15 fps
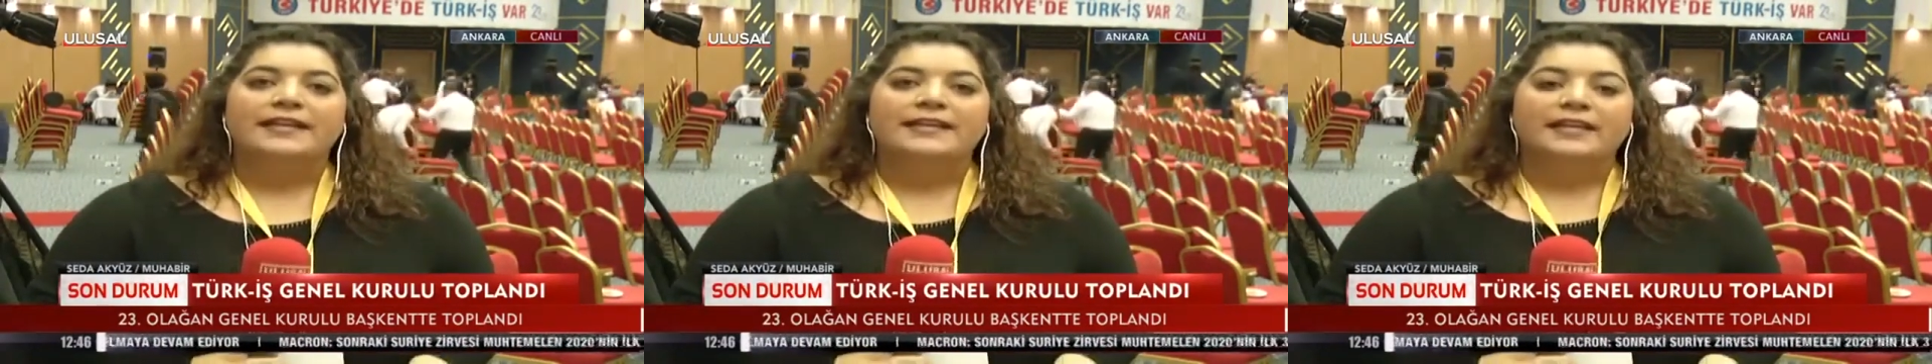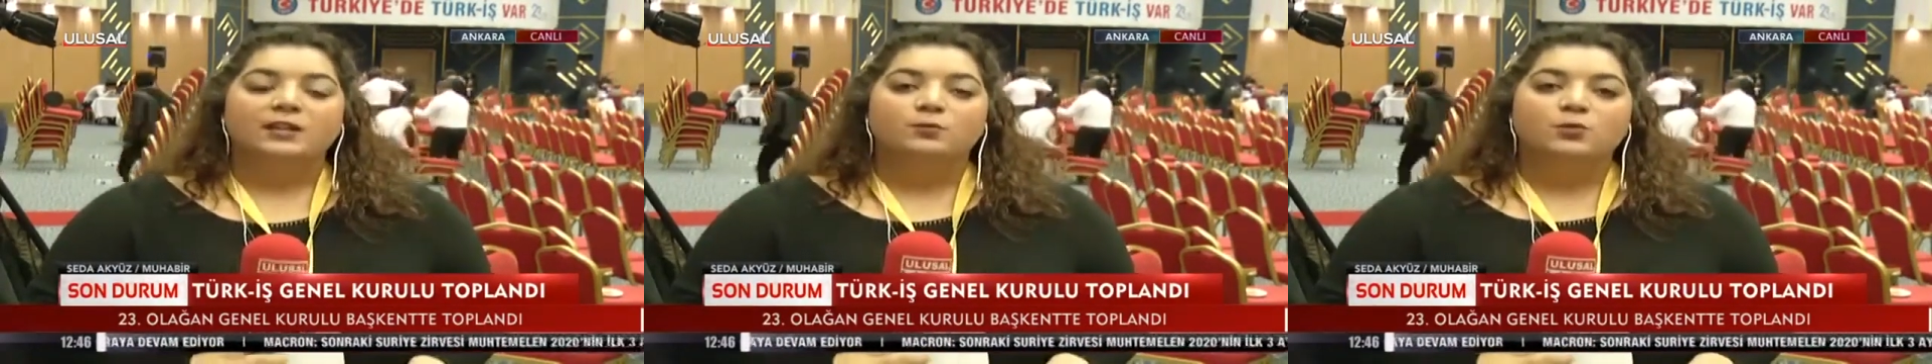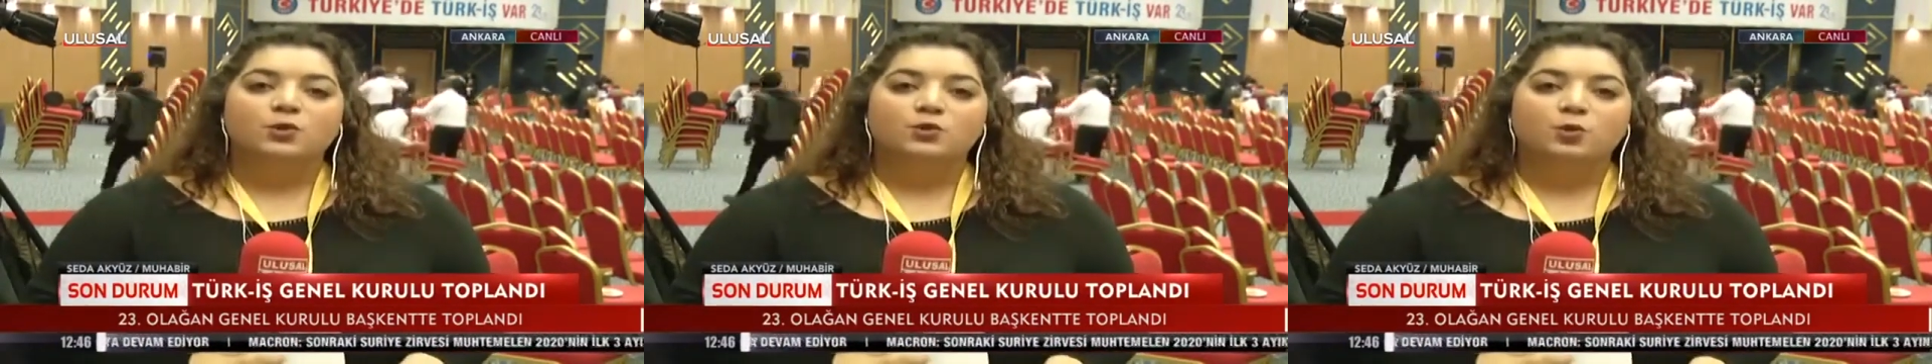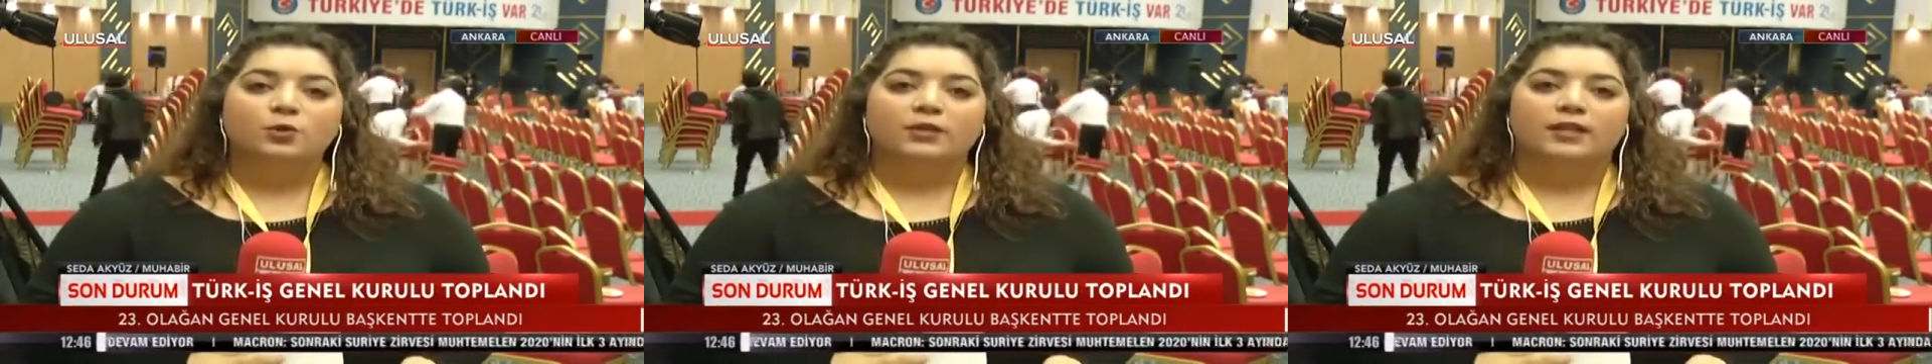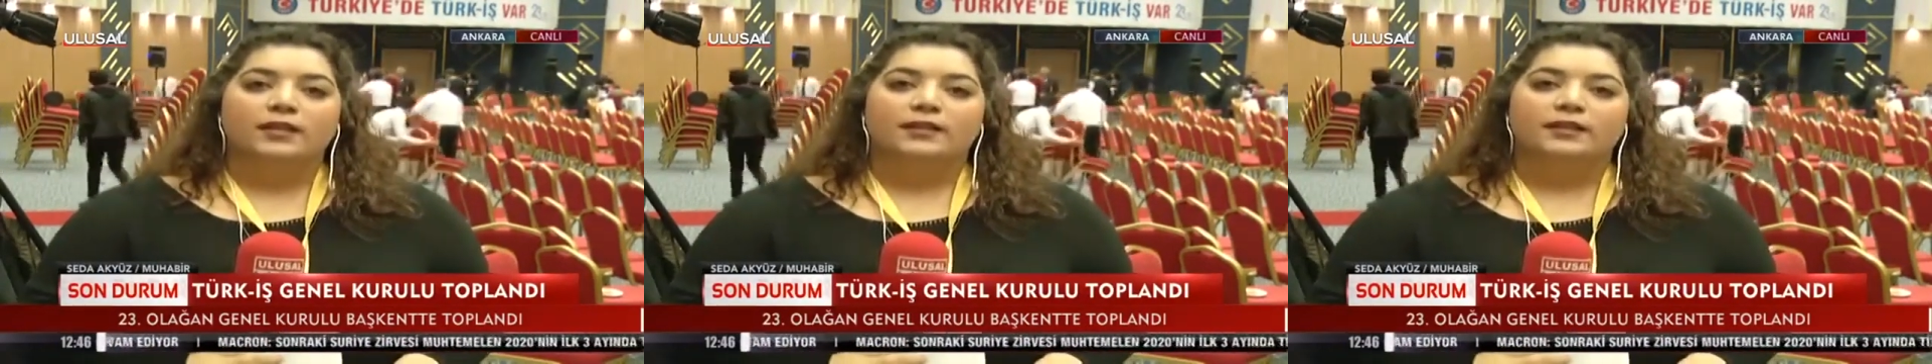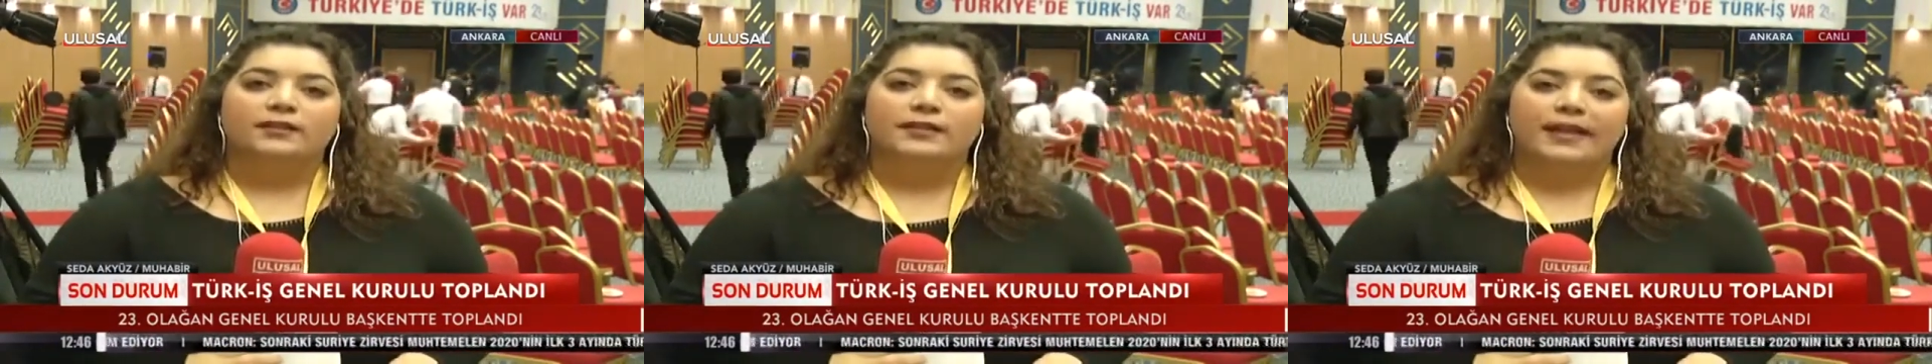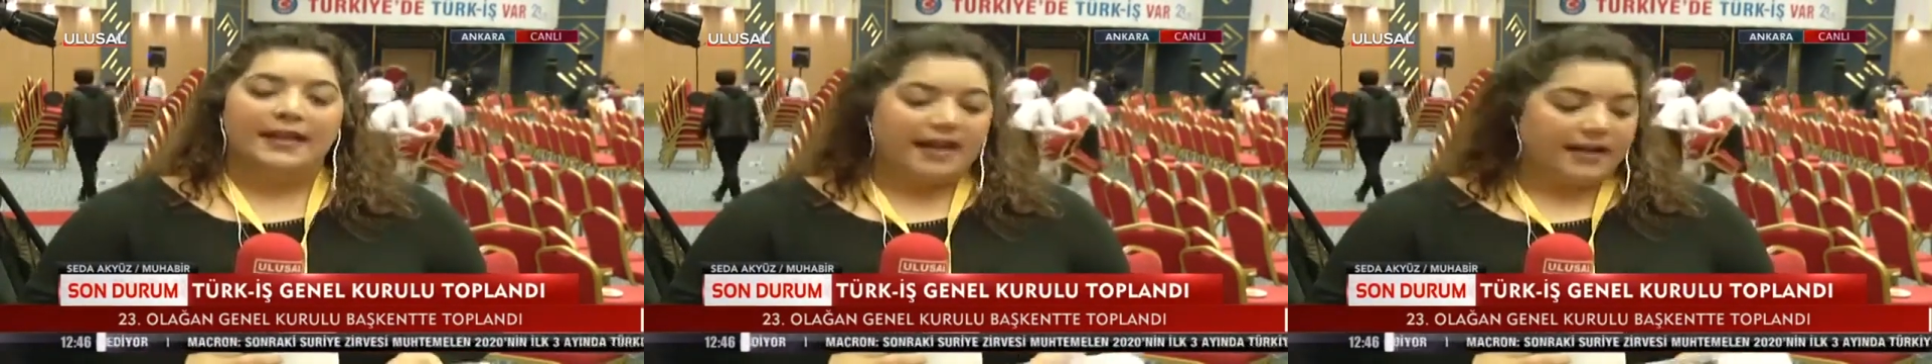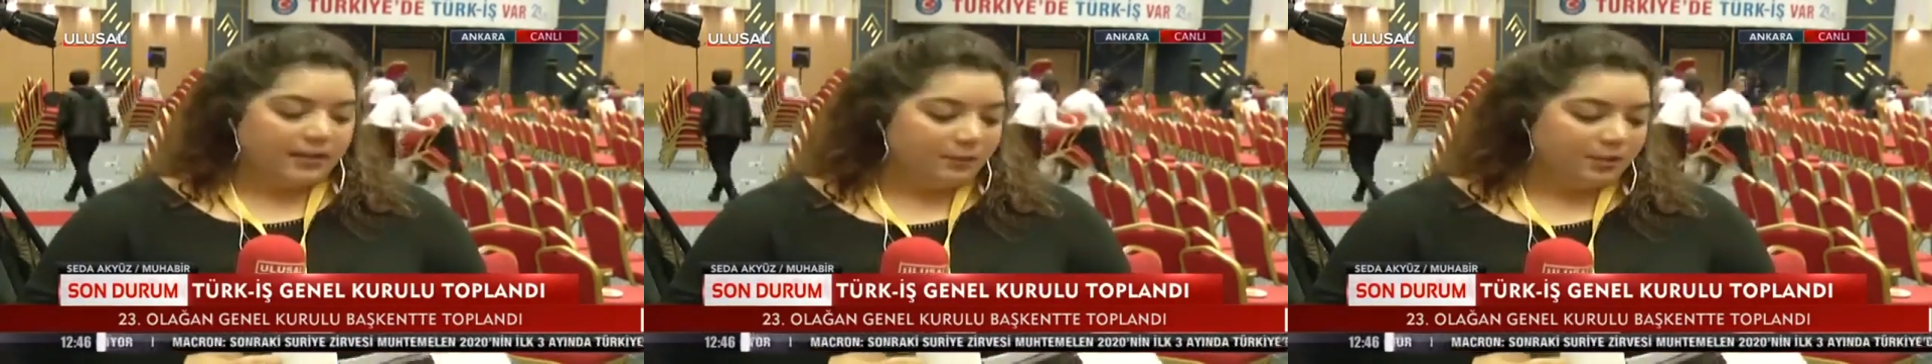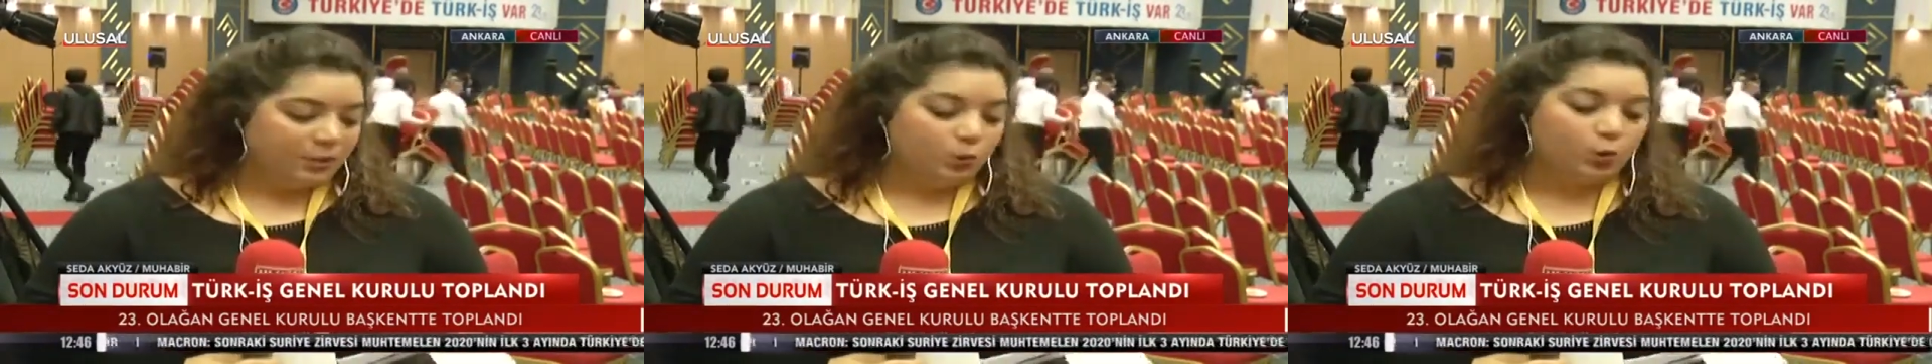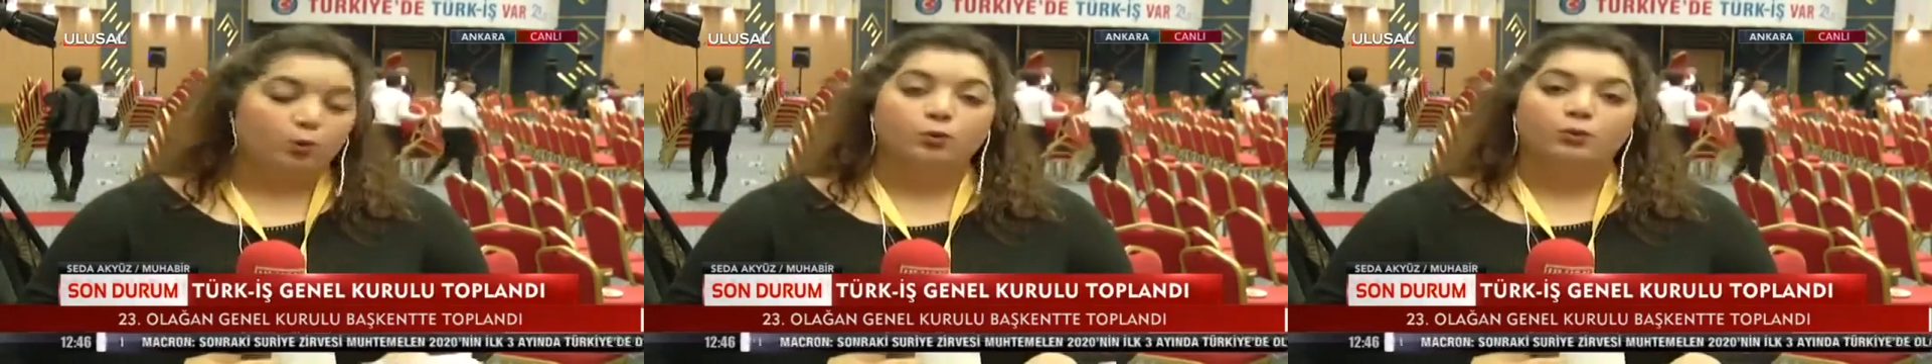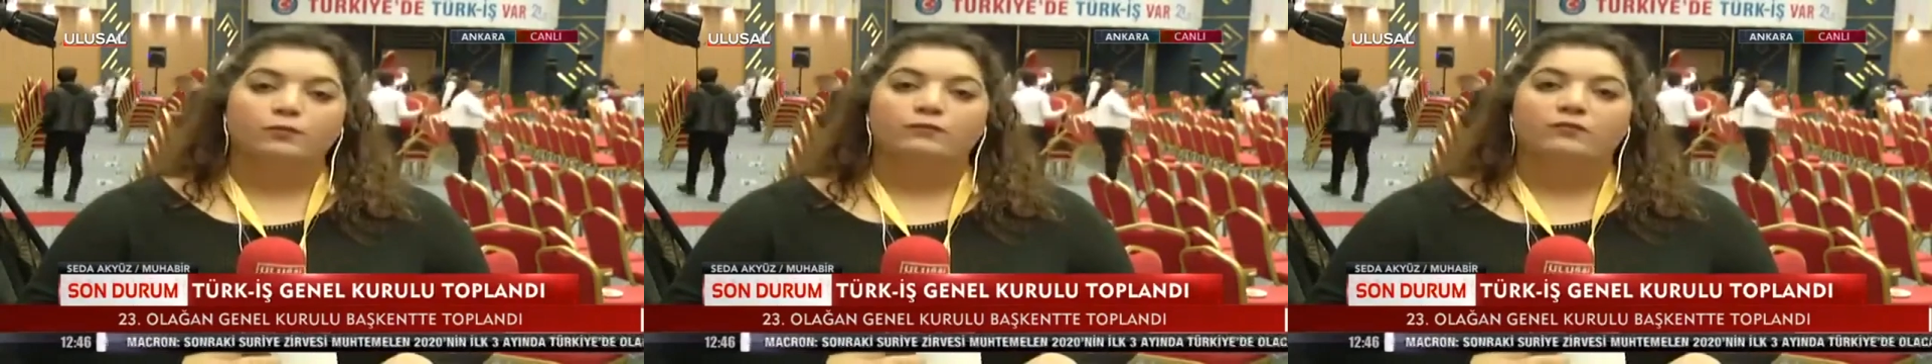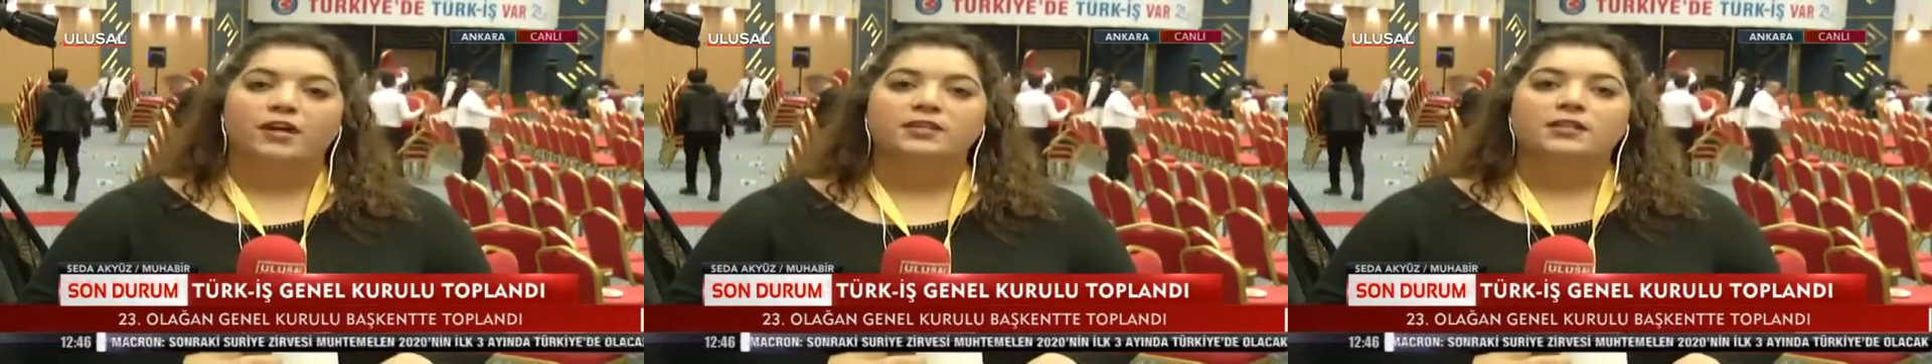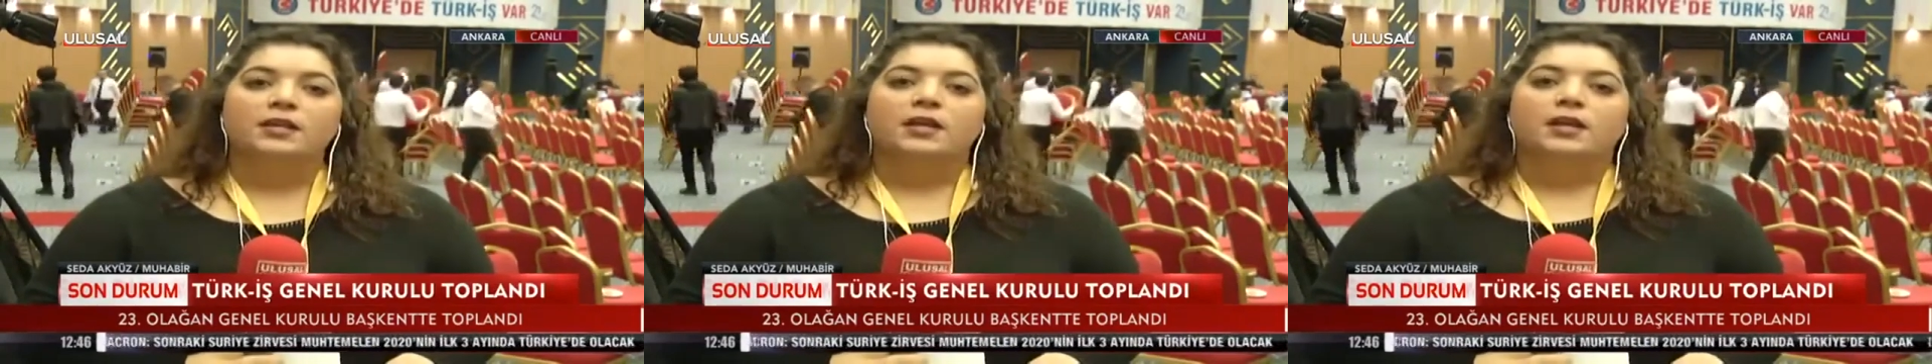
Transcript: Yanımda çok e, değerli bir konuğum var.